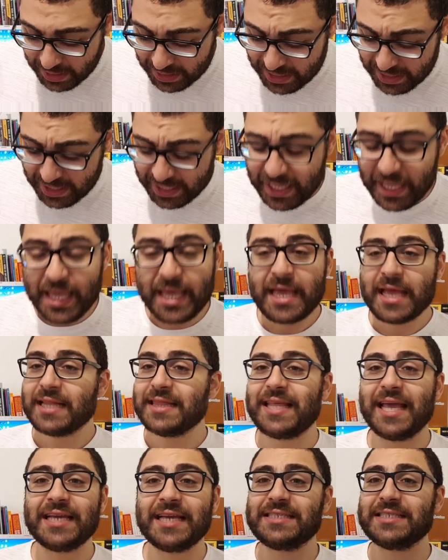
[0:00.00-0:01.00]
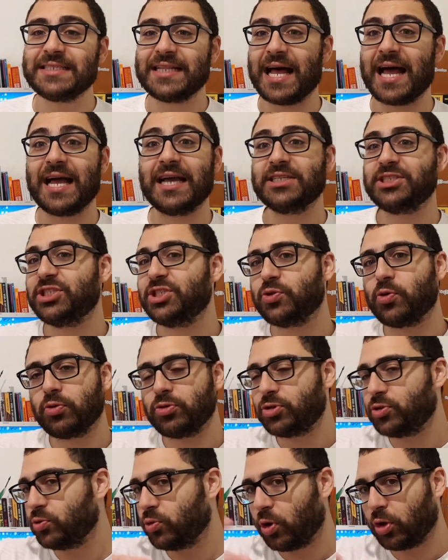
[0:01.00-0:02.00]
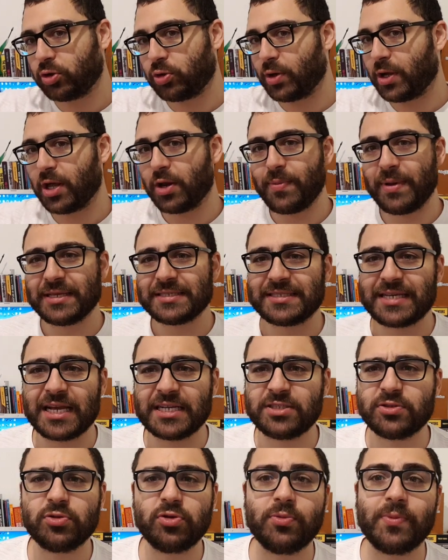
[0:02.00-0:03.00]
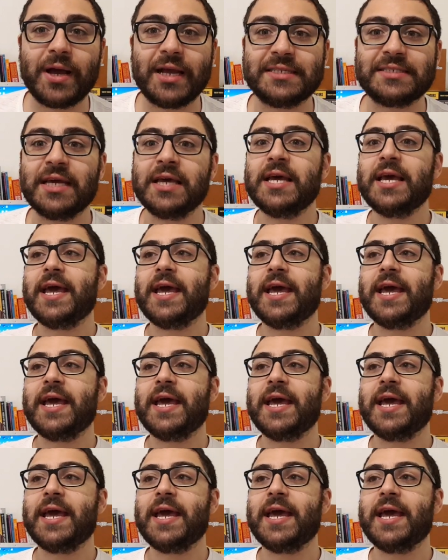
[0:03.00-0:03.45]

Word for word: E desde lá a gente continuou trocando mensagem e tudo mais.